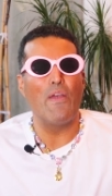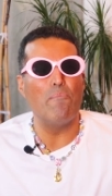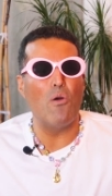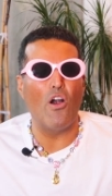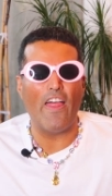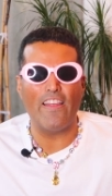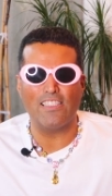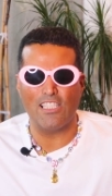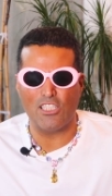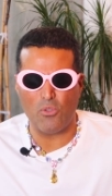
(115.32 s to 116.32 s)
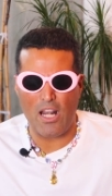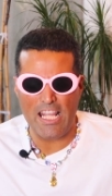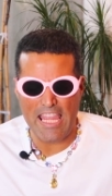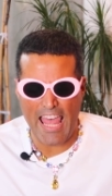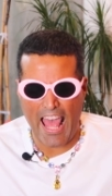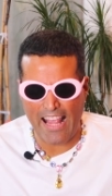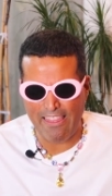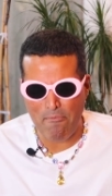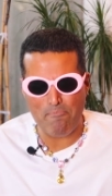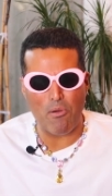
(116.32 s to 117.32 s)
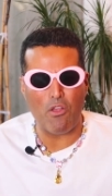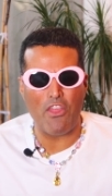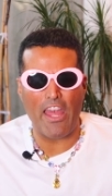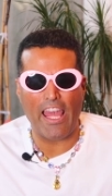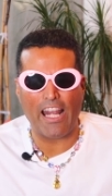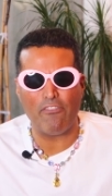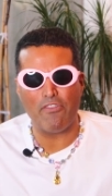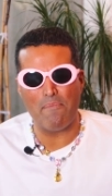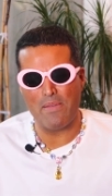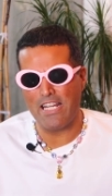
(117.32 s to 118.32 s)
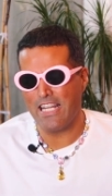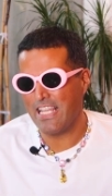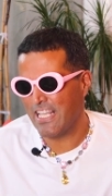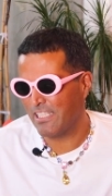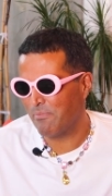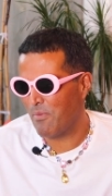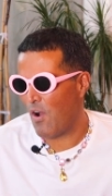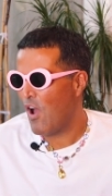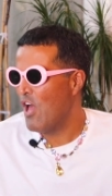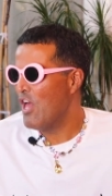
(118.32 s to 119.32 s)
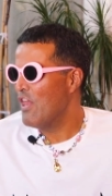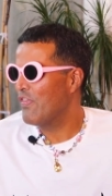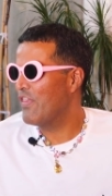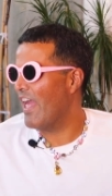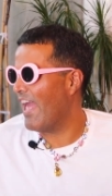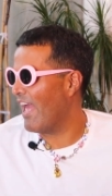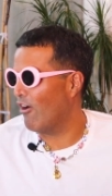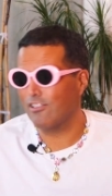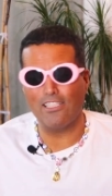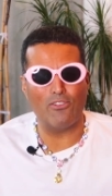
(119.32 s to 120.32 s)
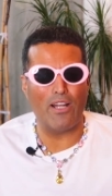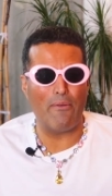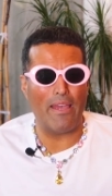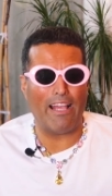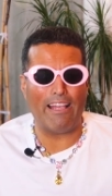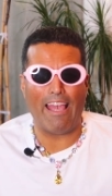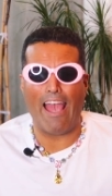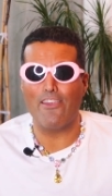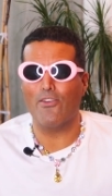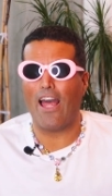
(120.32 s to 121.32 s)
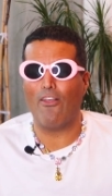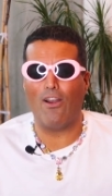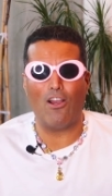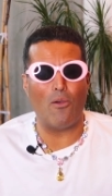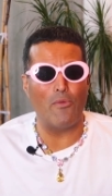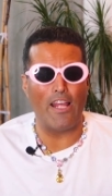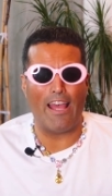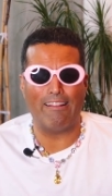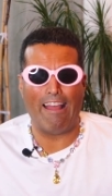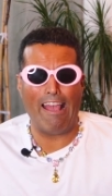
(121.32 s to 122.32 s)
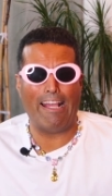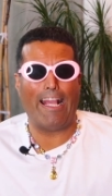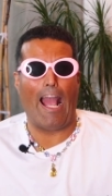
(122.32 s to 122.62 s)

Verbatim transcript: de moda, de sensualidad, de poder, feminismo, de, o sea, es una vieja que ha ayudado a la comunidad gay,